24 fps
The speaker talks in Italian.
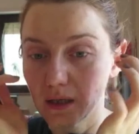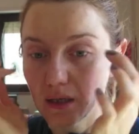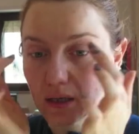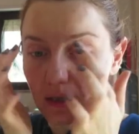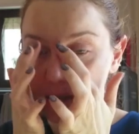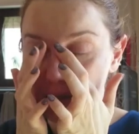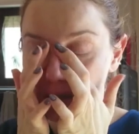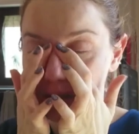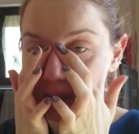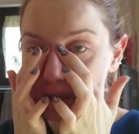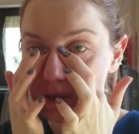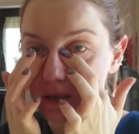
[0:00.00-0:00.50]

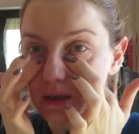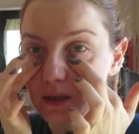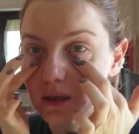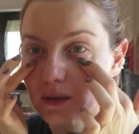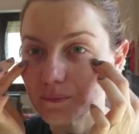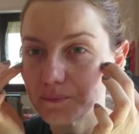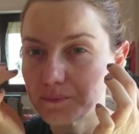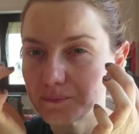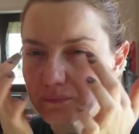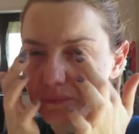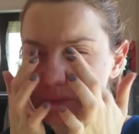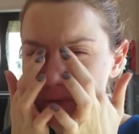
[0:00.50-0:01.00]

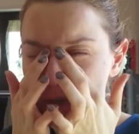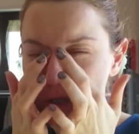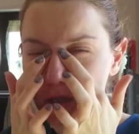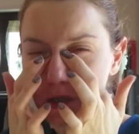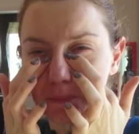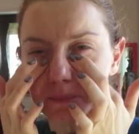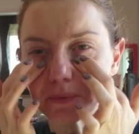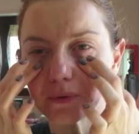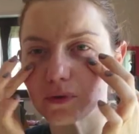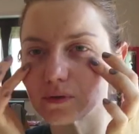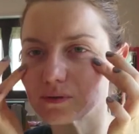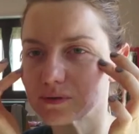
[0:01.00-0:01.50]
uh,
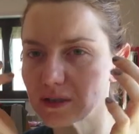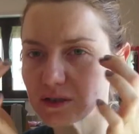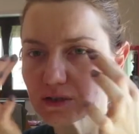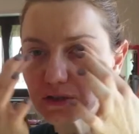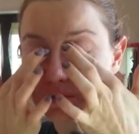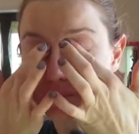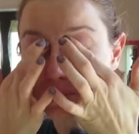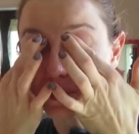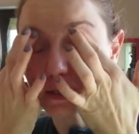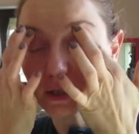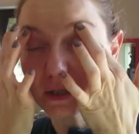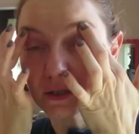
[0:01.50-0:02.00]
corpo non tanto
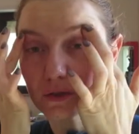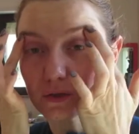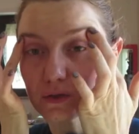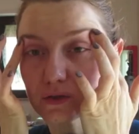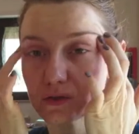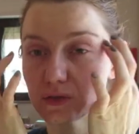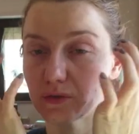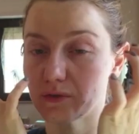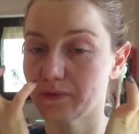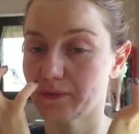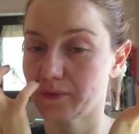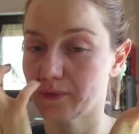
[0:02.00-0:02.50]
perché non
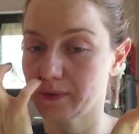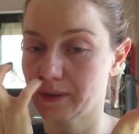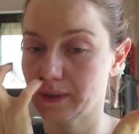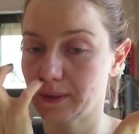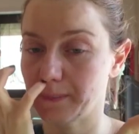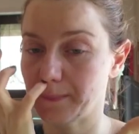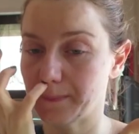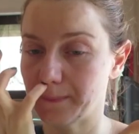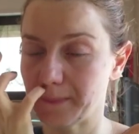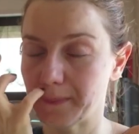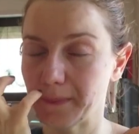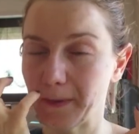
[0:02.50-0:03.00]
soffro
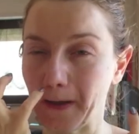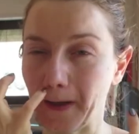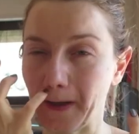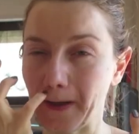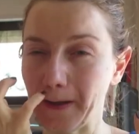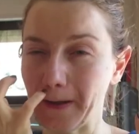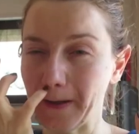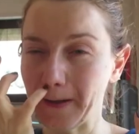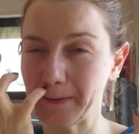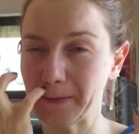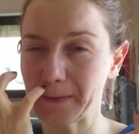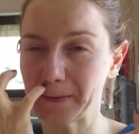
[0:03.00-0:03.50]
di
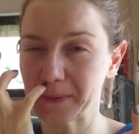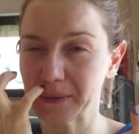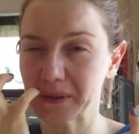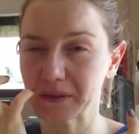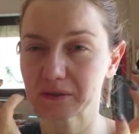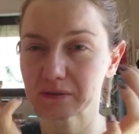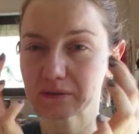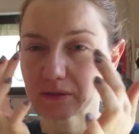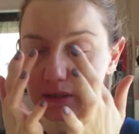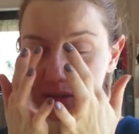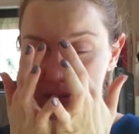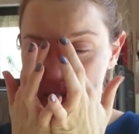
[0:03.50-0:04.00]
ah, mi è
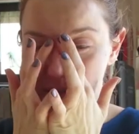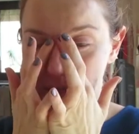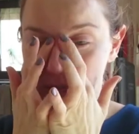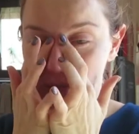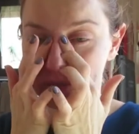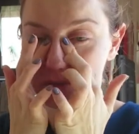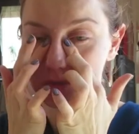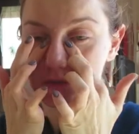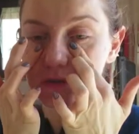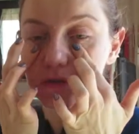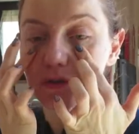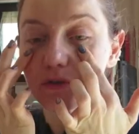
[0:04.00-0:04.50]
il naso.
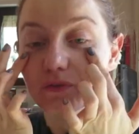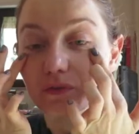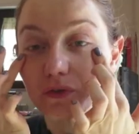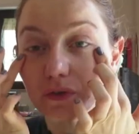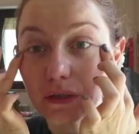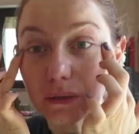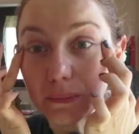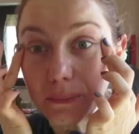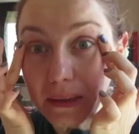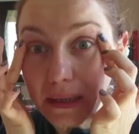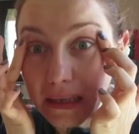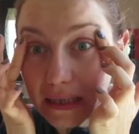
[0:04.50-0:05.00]
non soffro
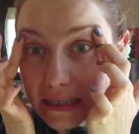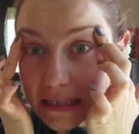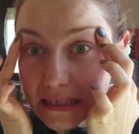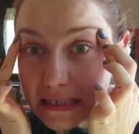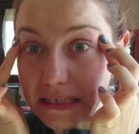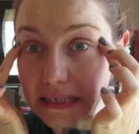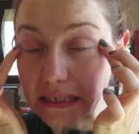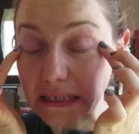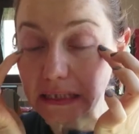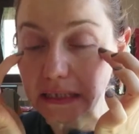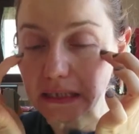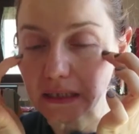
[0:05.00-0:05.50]
di pelle
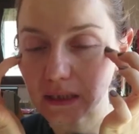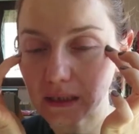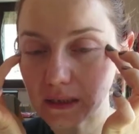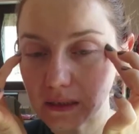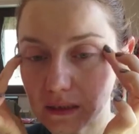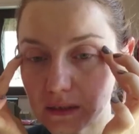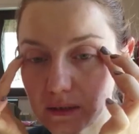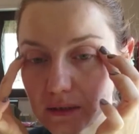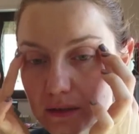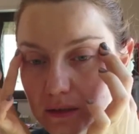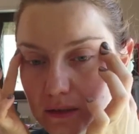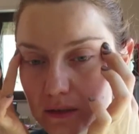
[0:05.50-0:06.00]

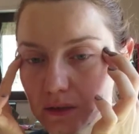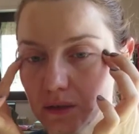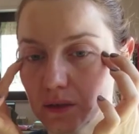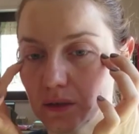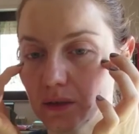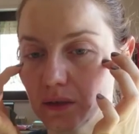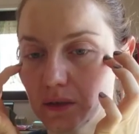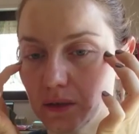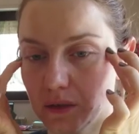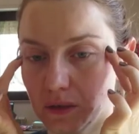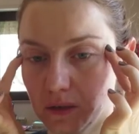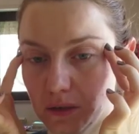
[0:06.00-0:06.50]
secca
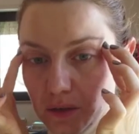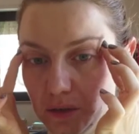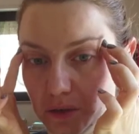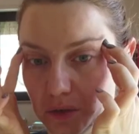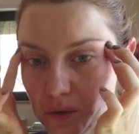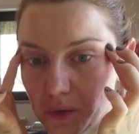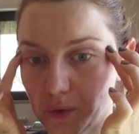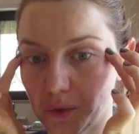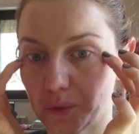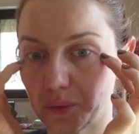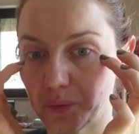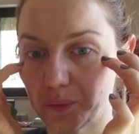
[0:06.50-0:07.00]

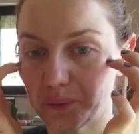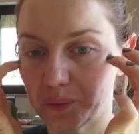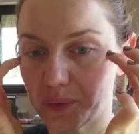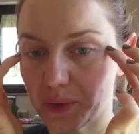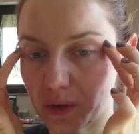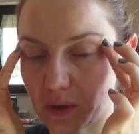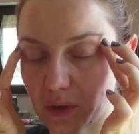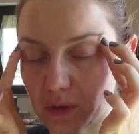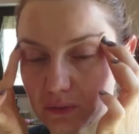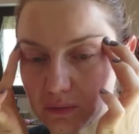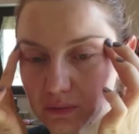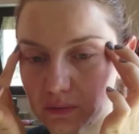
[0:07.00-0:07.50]

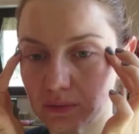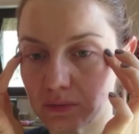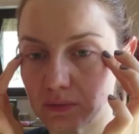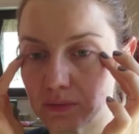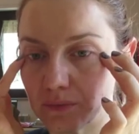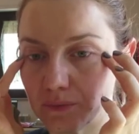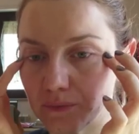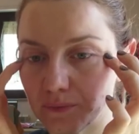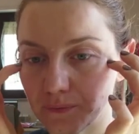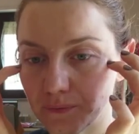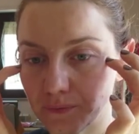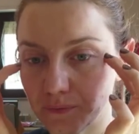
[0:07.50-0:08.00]
però
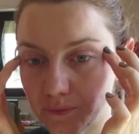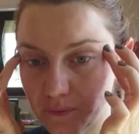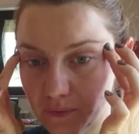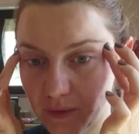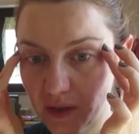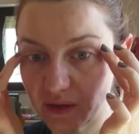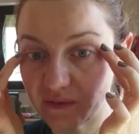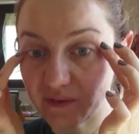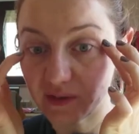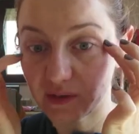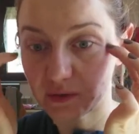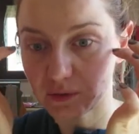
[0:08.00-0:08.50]

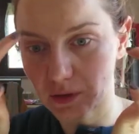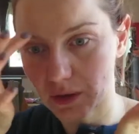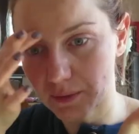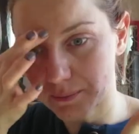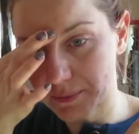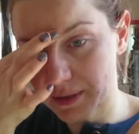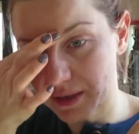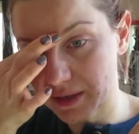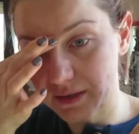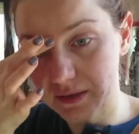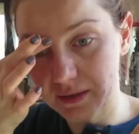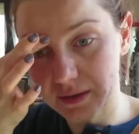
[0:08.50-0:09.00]

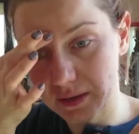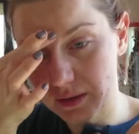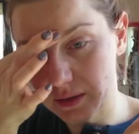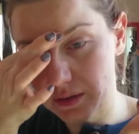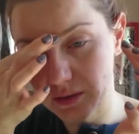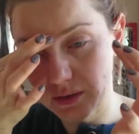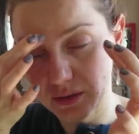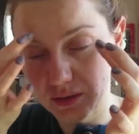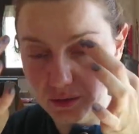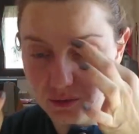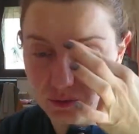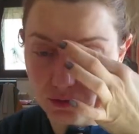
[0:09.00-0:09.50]

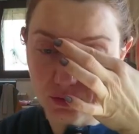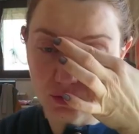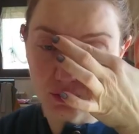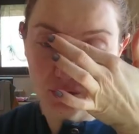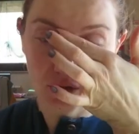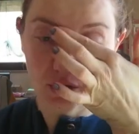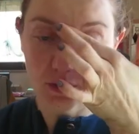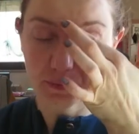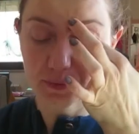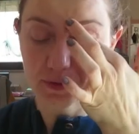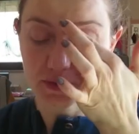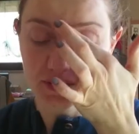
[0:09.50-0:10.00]
eventualmente sul
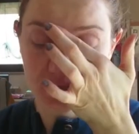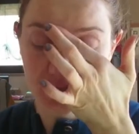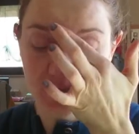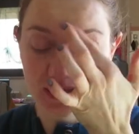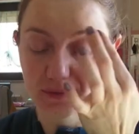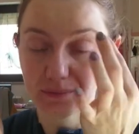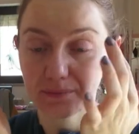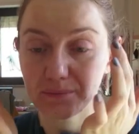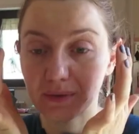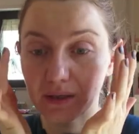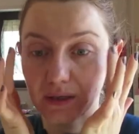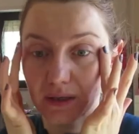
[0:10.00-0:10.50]
corpo
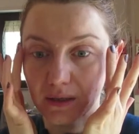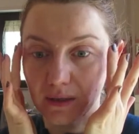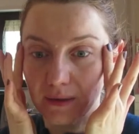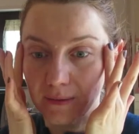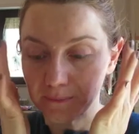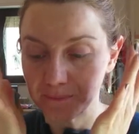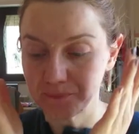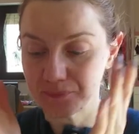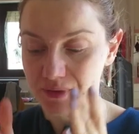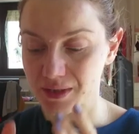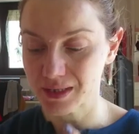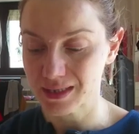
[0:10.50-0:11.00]
sarebbe
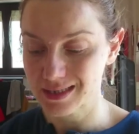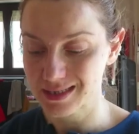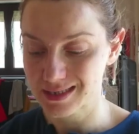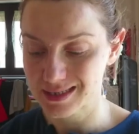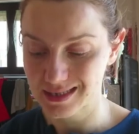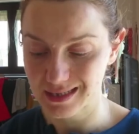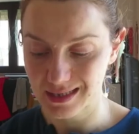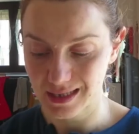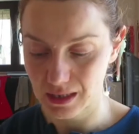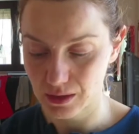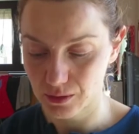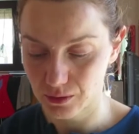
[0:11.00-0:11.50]

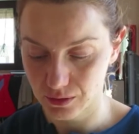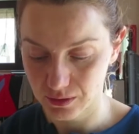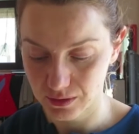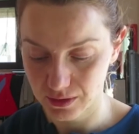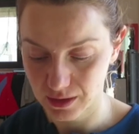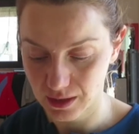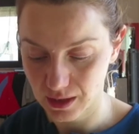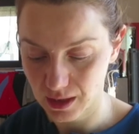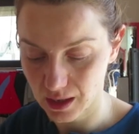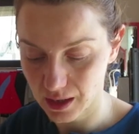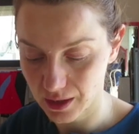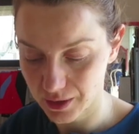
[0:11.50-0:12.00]

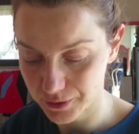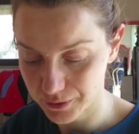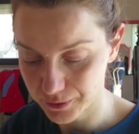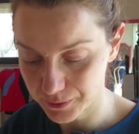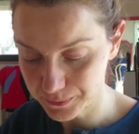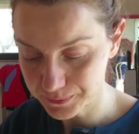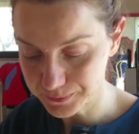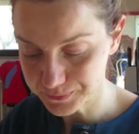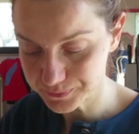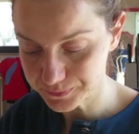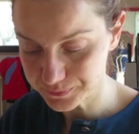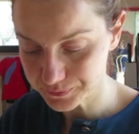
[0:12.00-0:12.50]
straordinario